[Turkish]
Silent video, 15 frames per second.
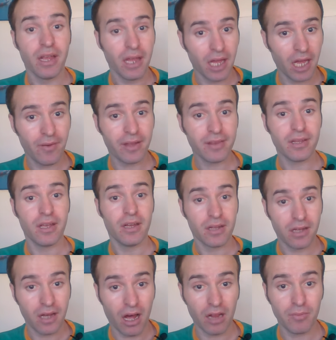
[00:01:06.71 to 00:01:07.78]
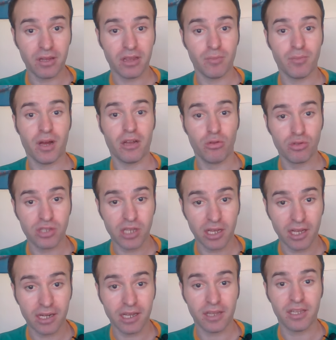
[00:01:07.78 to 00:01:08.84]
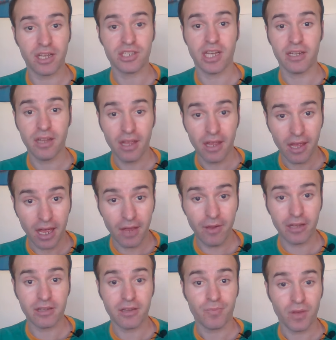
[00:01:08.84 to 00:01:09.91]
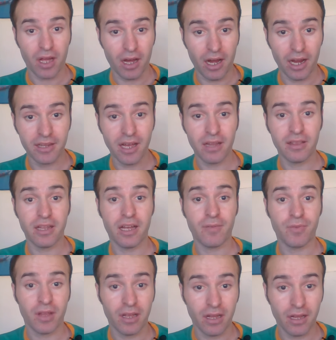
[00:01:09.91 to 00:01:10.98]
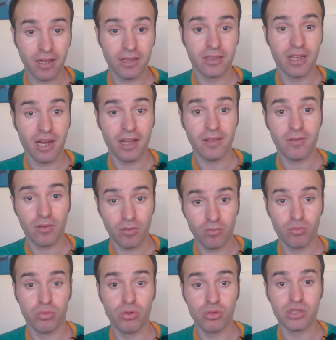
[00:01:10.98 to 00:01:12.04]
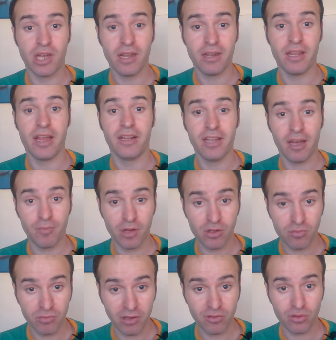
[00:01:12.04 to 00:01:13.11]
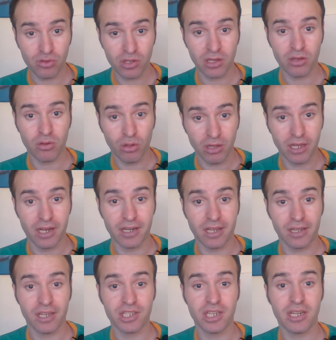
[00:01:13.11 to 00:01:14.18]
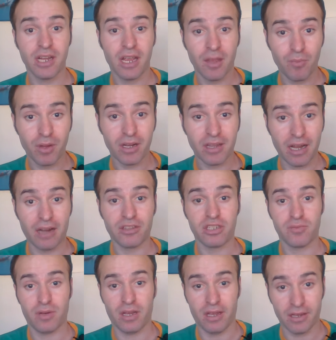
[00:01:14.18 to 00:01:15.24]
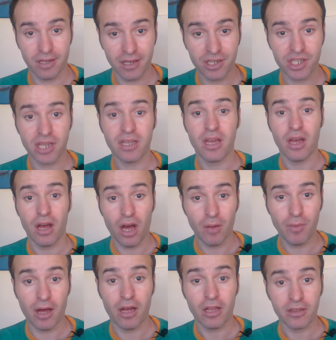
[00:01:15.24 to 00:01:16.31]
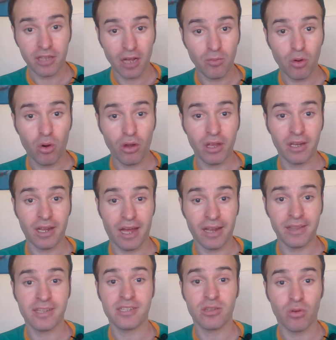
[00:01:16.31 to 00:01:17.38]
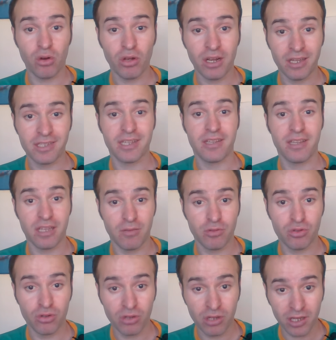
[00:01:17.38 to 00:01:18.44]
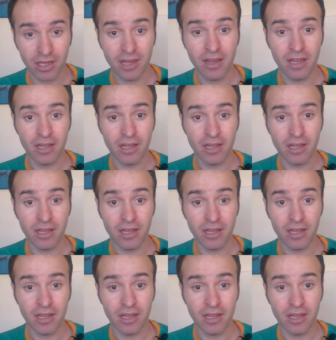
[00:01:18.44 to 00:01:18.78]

Evet kalma ihtimali yüksek arkadaşlar. Evet Aydan'la e, daha bu yüzden Leyla mevzusunun dolayı arkadaşlar bir tartışmaya girecek. Ama tam Oya'nın annesi Oya'nın istediği gibi. Çünkü neden?